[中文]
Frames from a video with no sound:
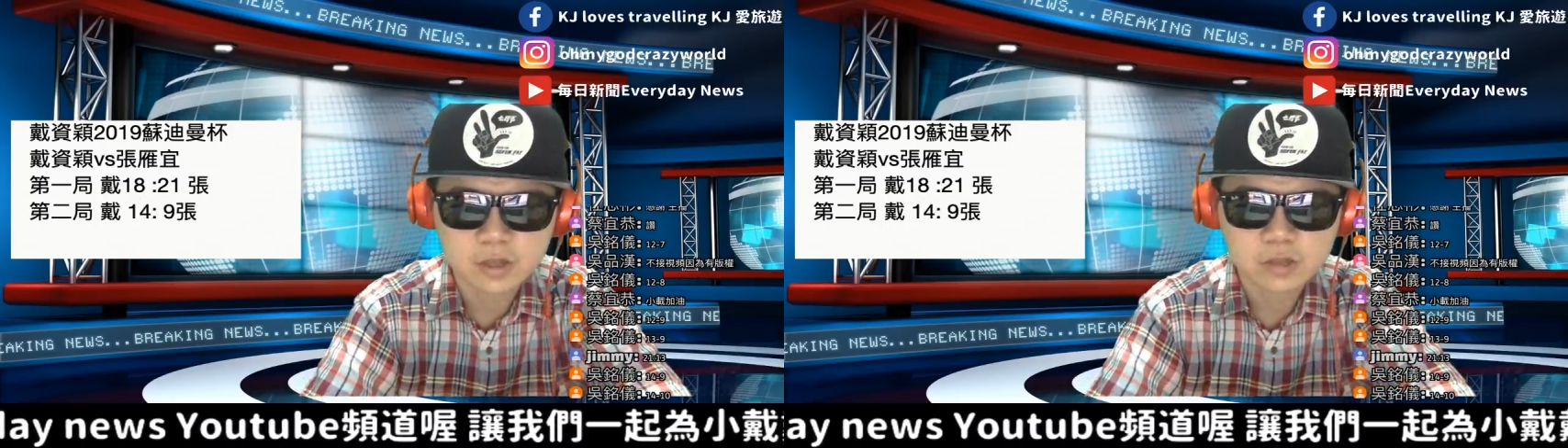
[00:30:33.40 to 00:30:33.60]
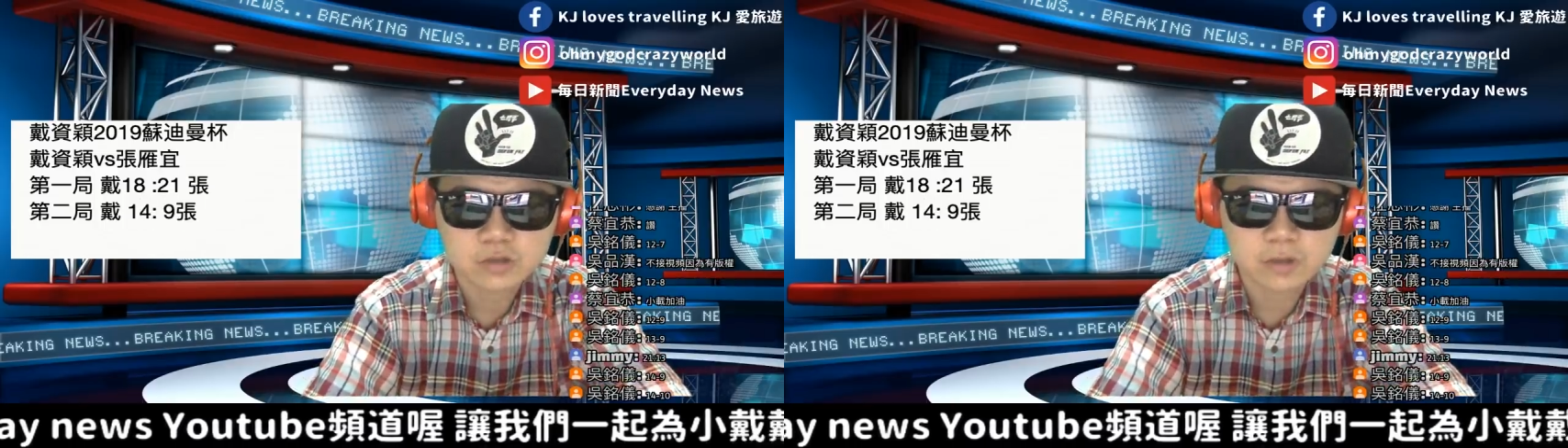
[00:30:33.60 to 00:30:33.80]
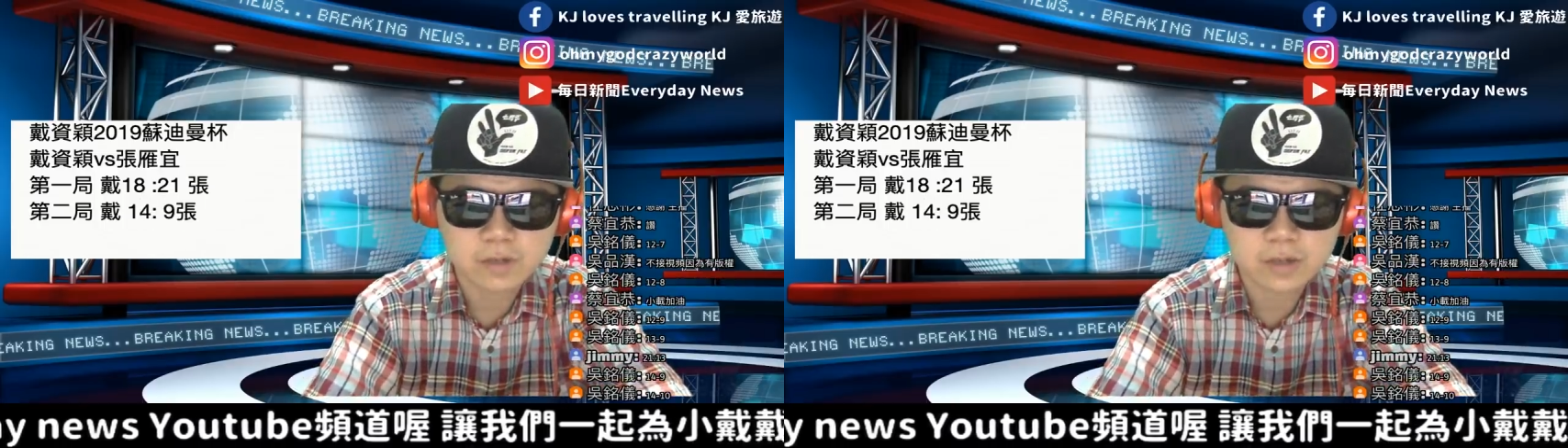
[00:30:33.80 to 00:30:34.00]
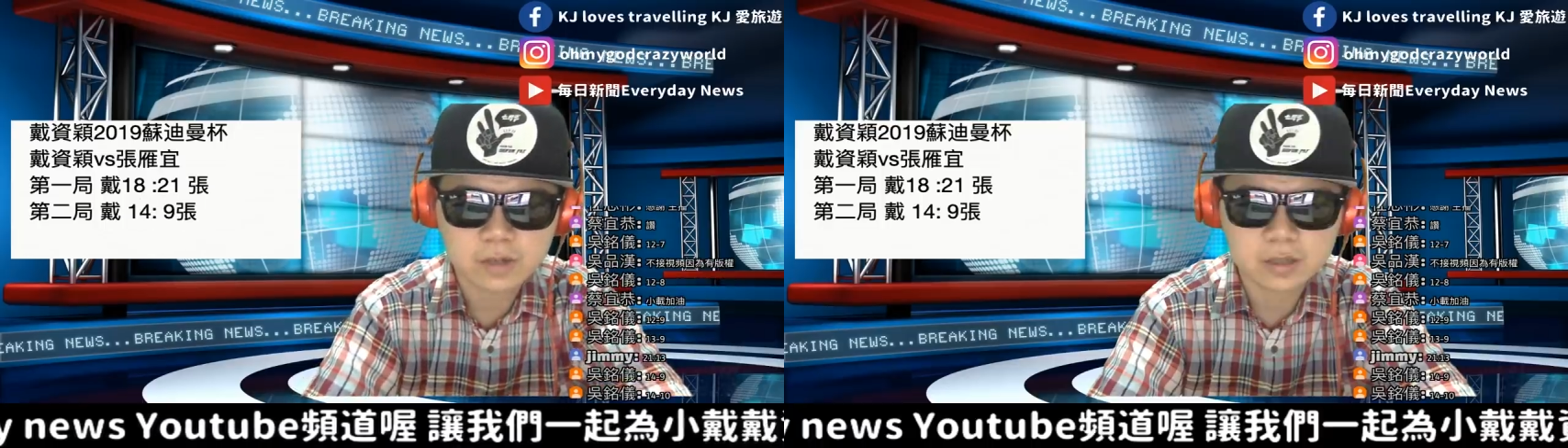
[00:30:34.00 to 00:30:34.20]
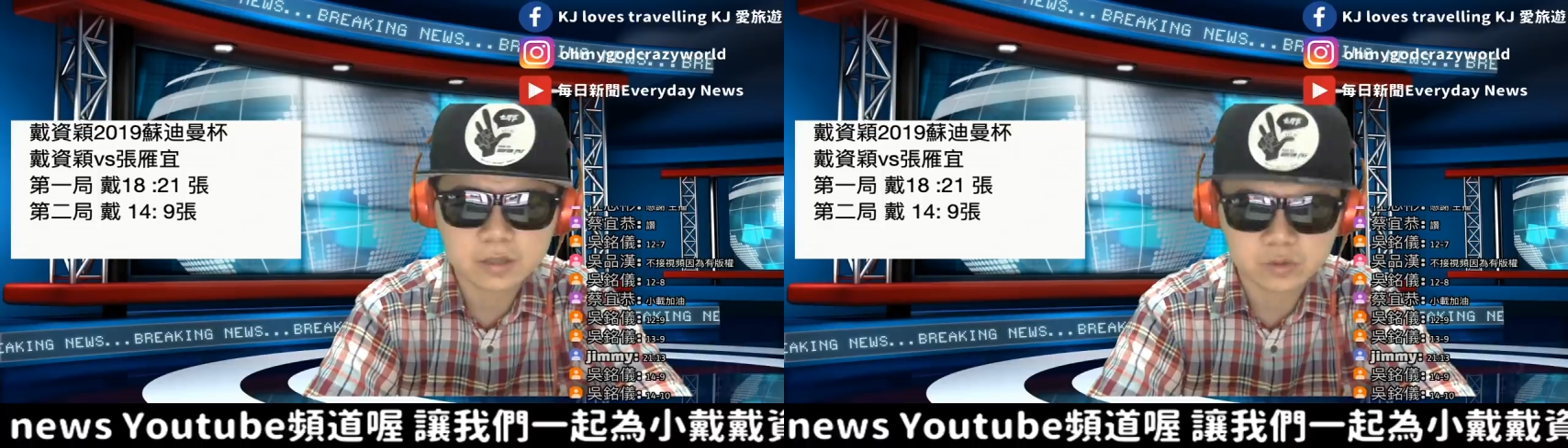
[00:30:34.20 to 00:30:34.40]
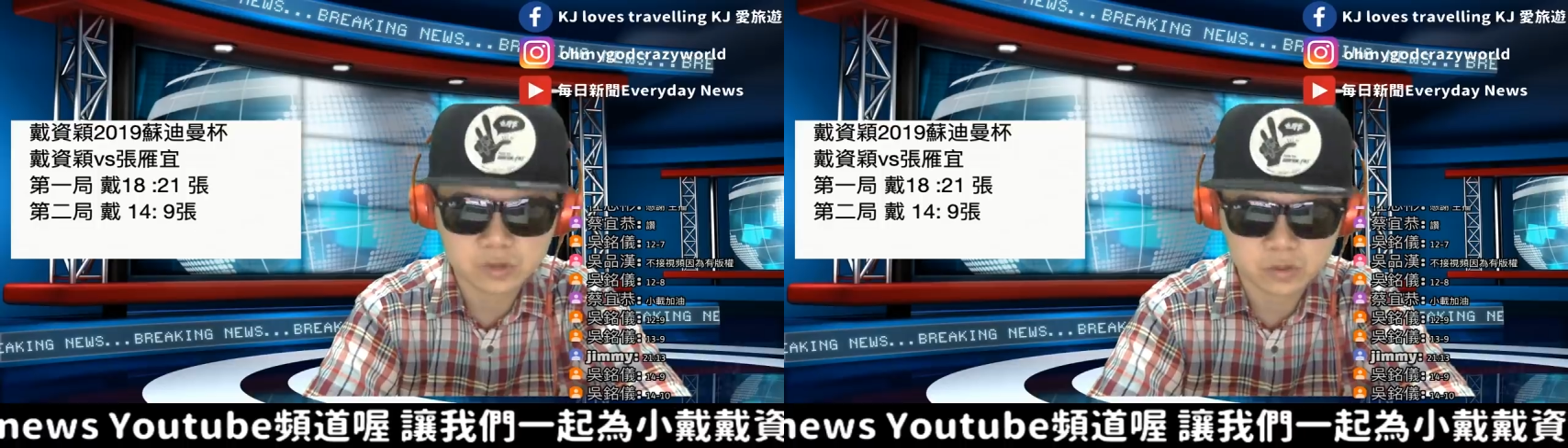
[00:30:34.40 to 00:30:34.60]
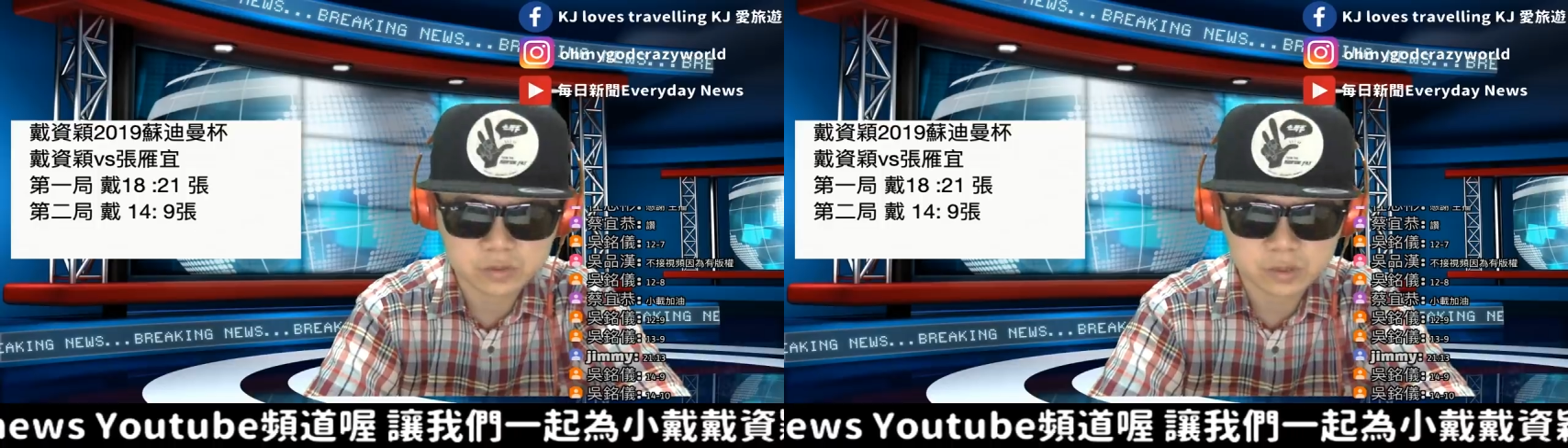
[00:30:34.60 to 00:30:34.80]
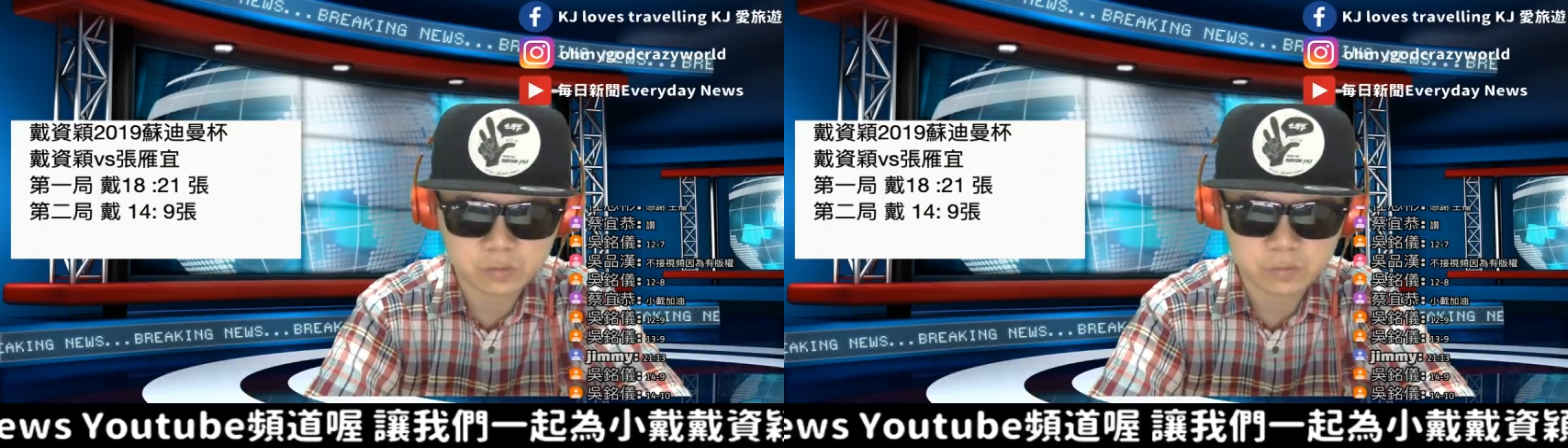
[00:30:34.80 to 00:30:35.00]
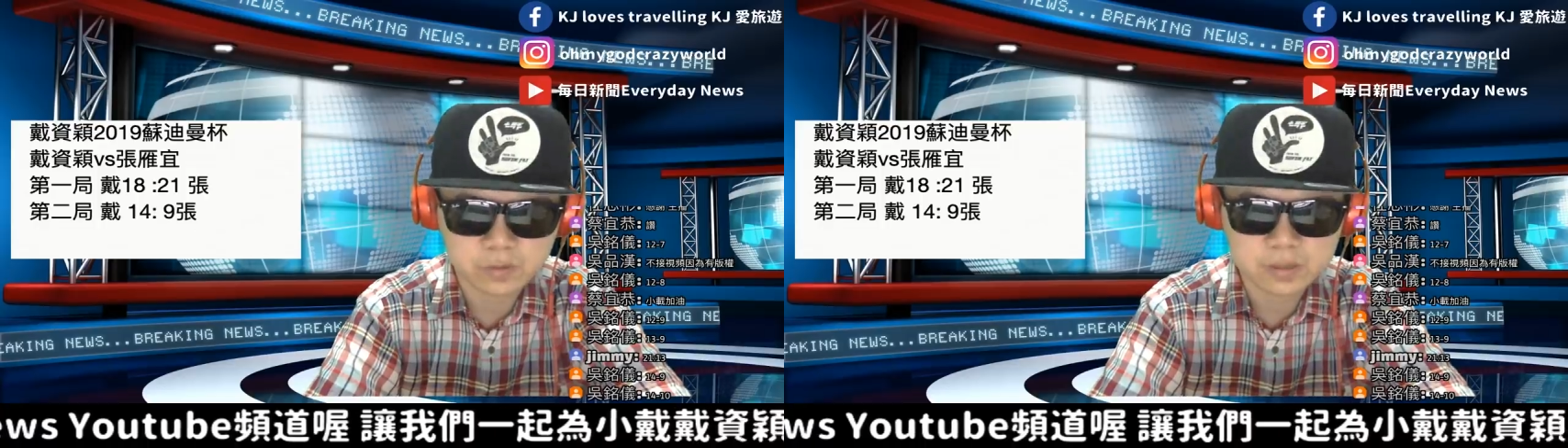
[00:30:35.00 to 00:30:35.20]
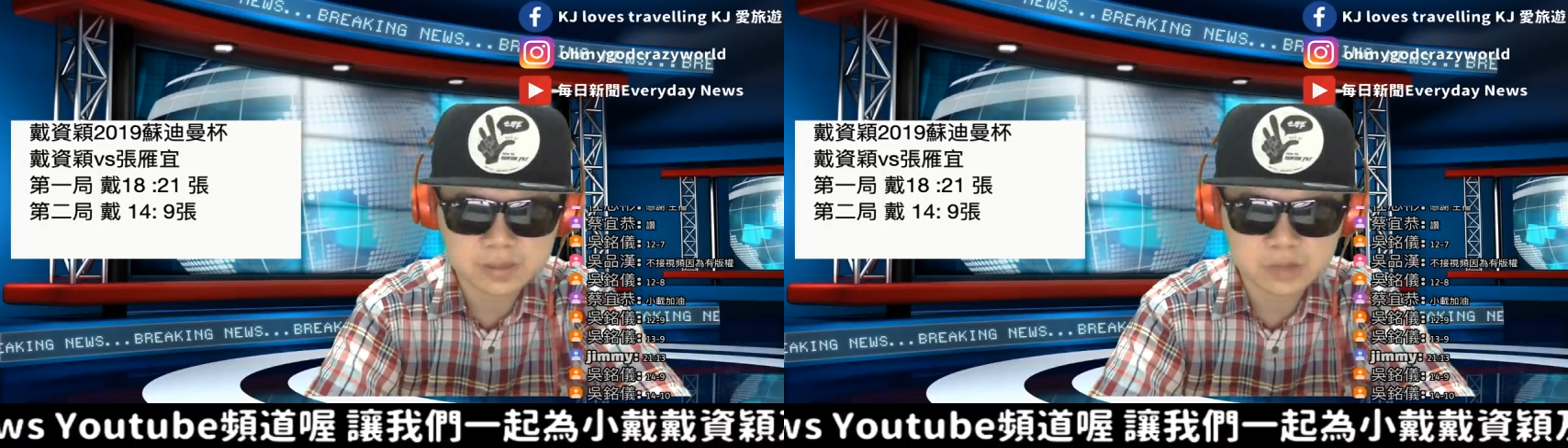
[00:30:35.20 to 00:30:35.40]
双方呢又有着五
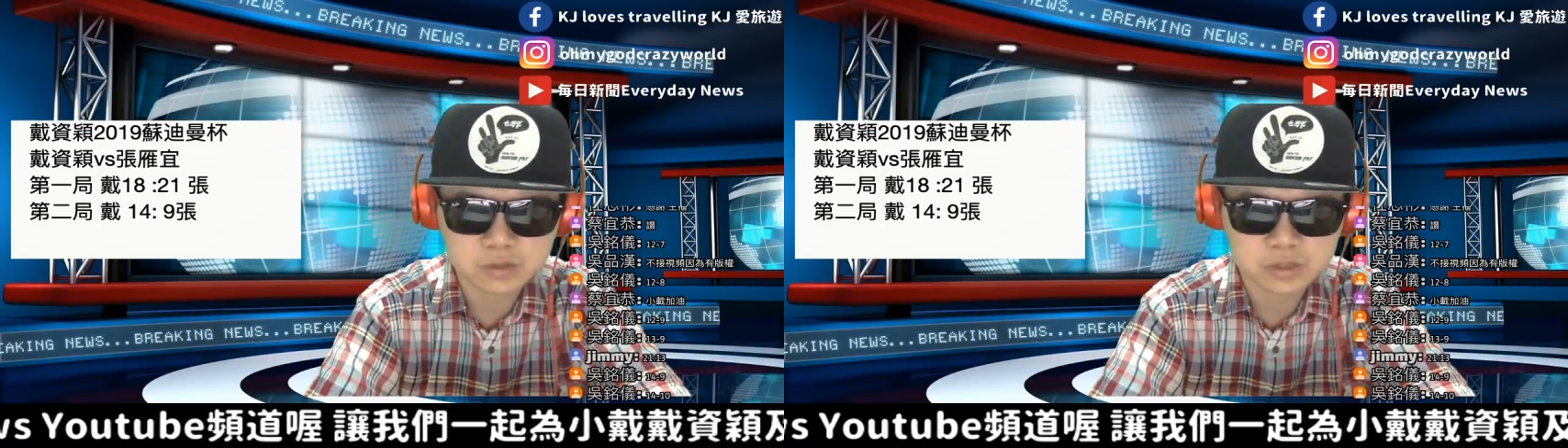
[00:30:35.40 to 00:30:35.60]
分的差距，